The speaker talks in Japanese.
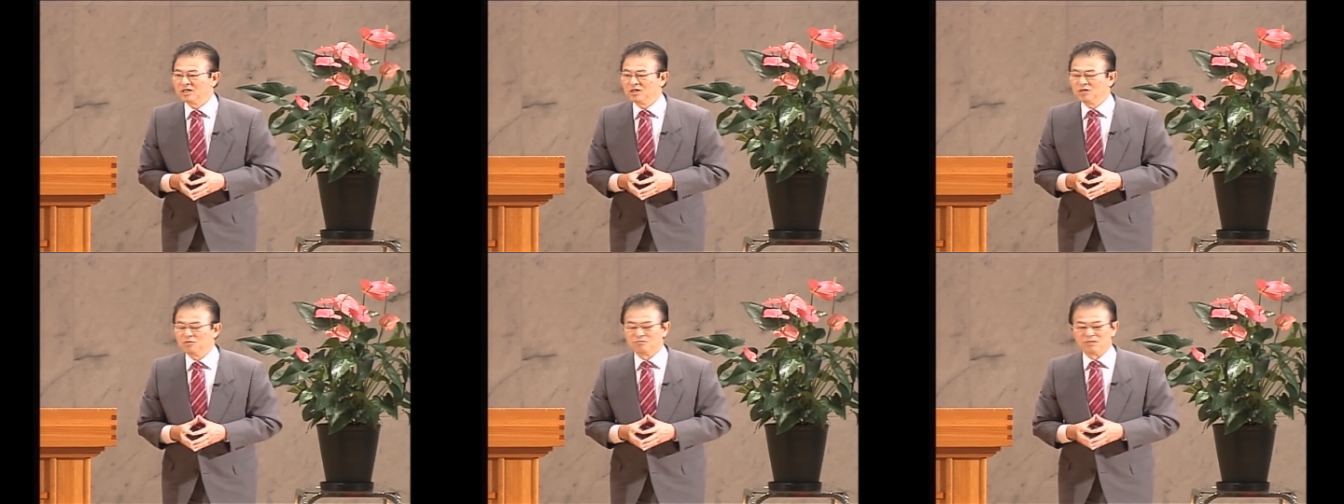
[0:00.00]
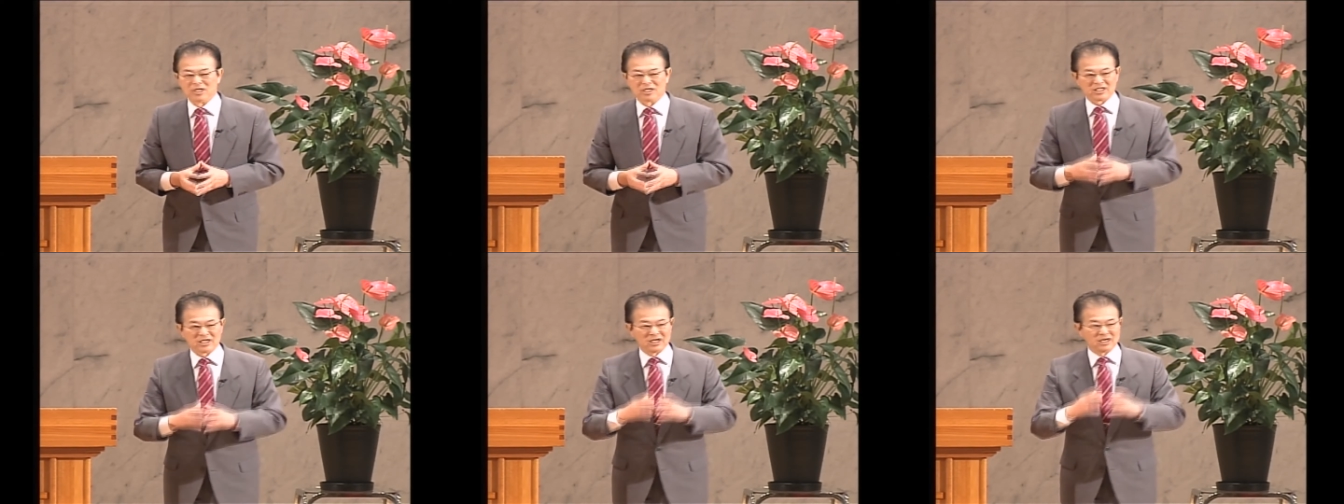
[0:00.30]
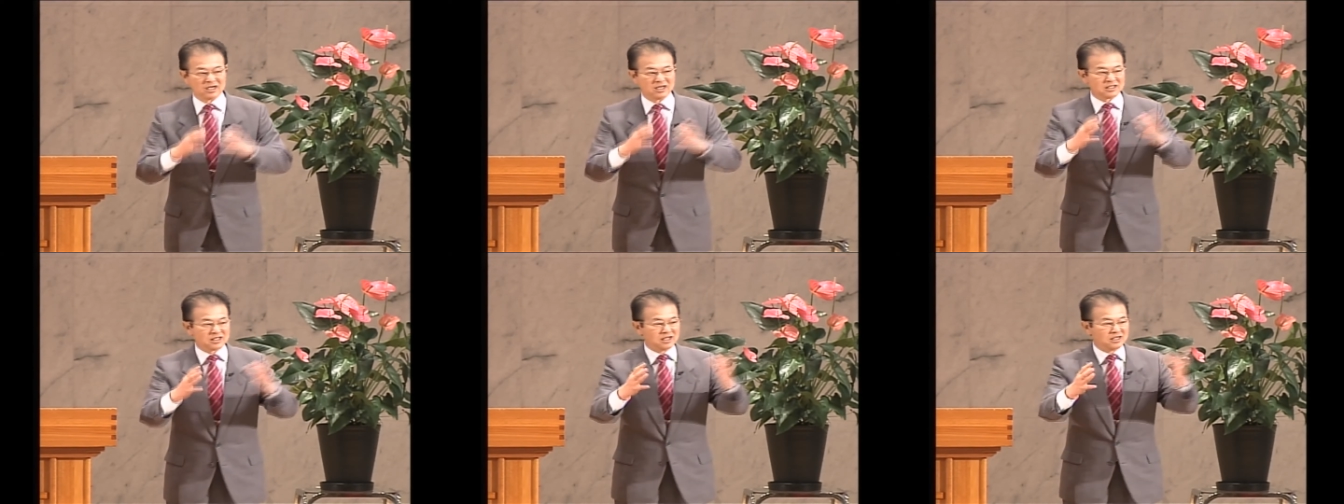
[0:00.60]
皆さん
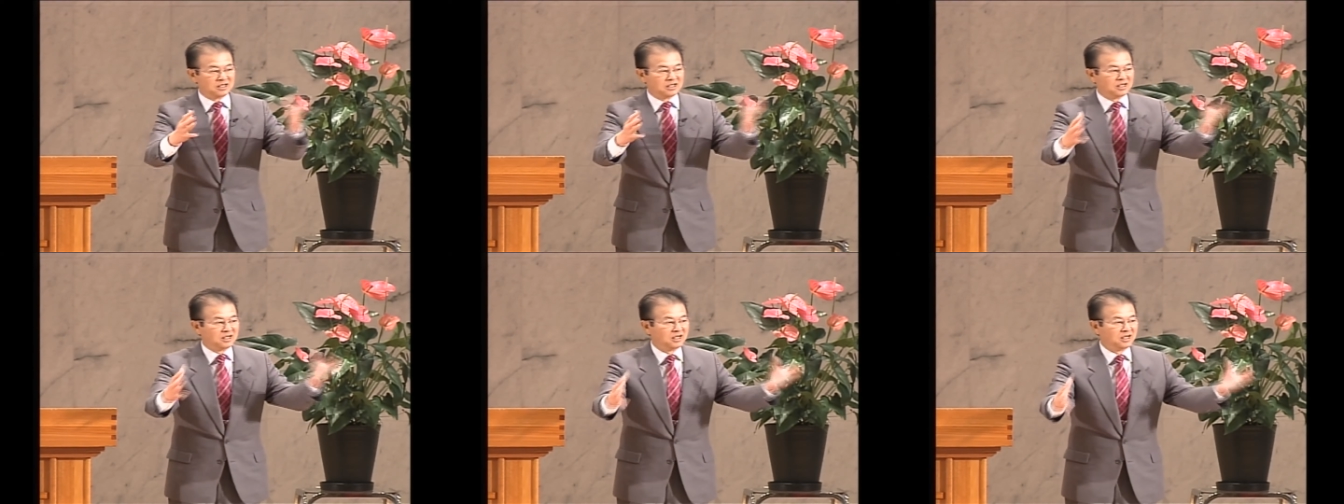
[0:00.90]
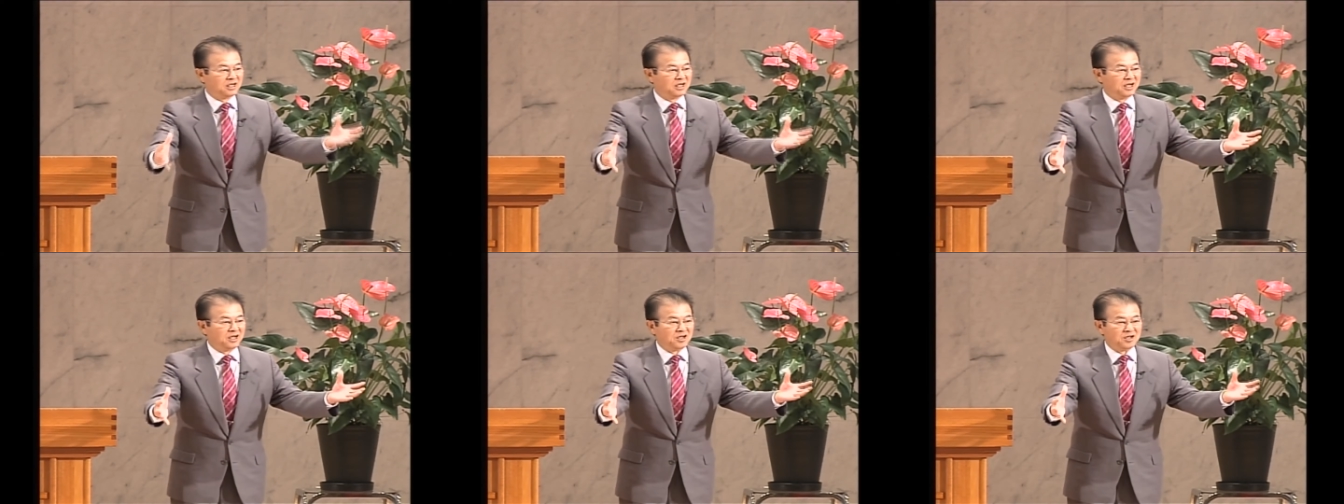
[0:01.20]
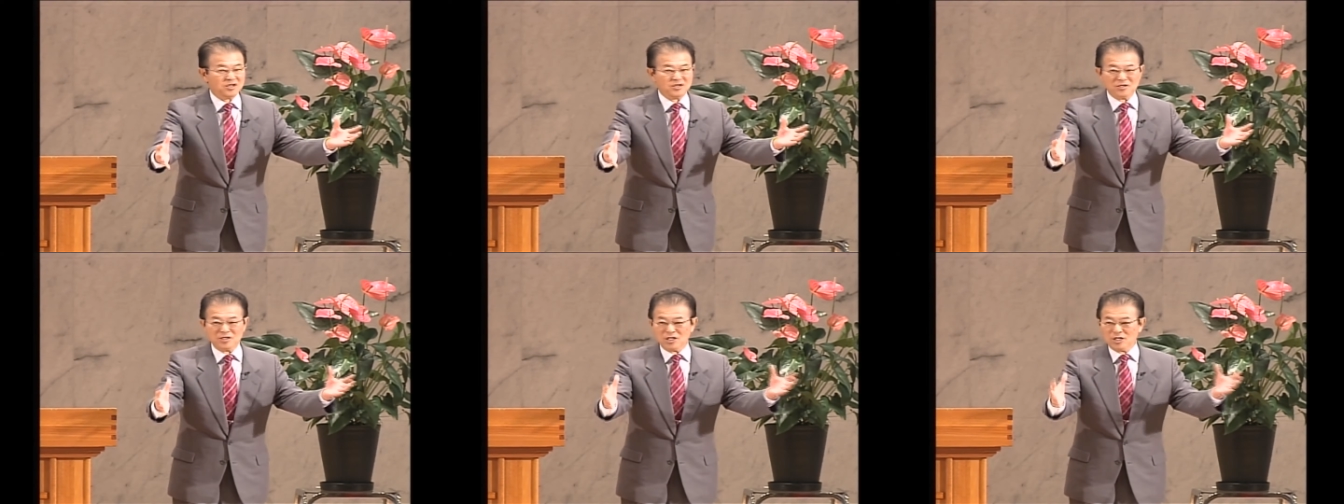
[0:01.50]
方に
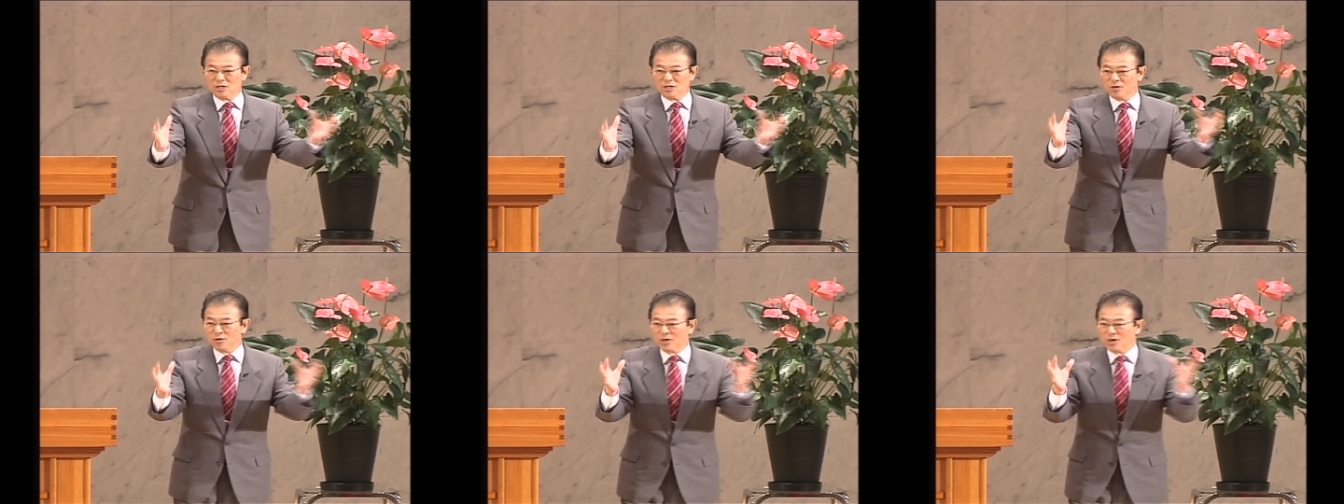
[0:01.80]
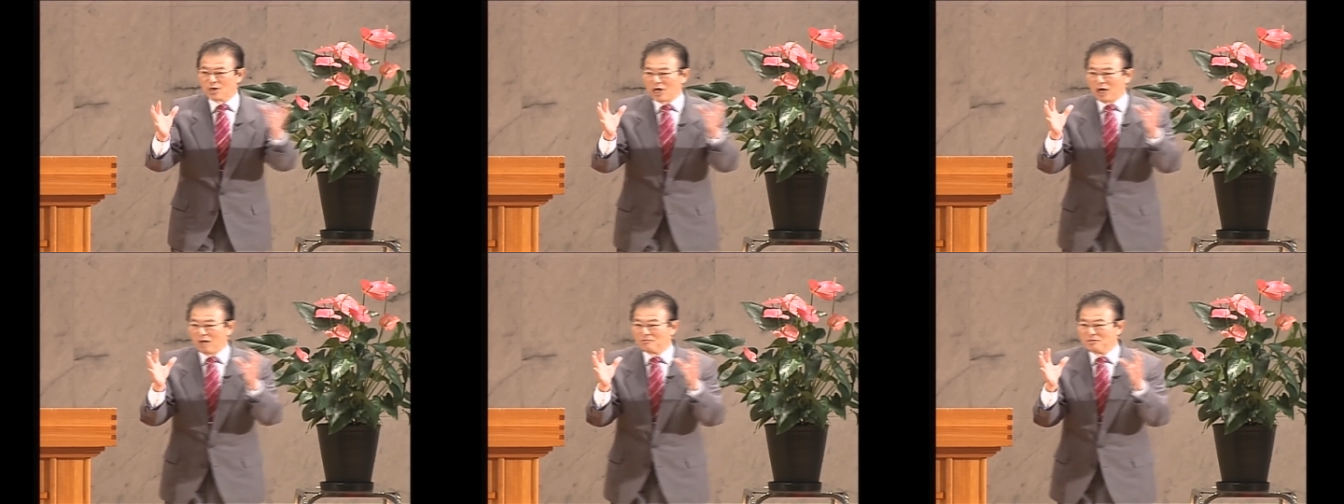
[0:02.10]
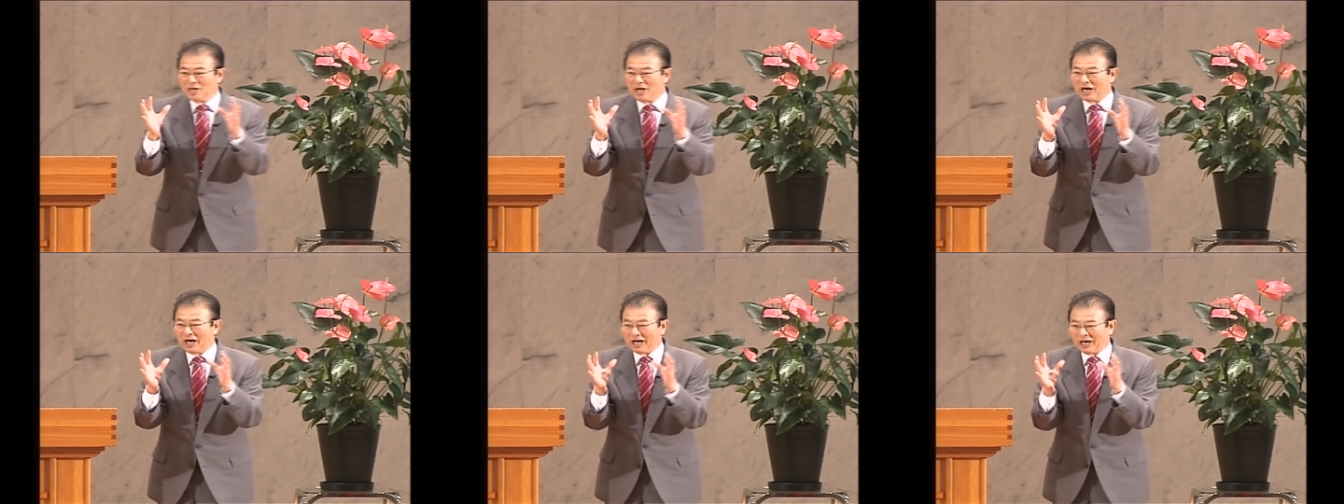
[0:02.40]
匂いを嗅み
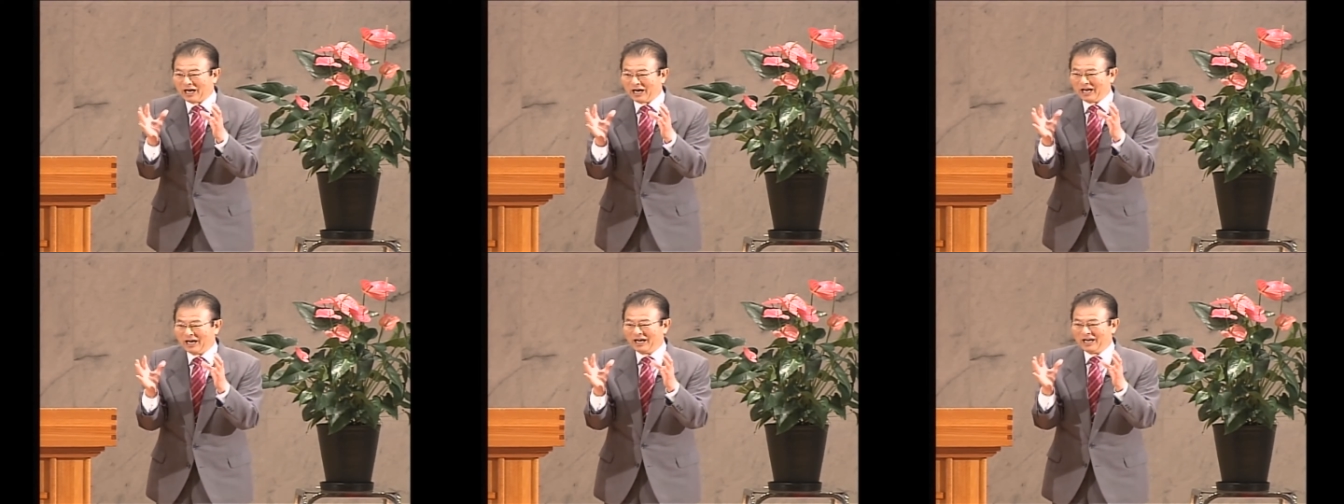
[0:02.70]
ながら、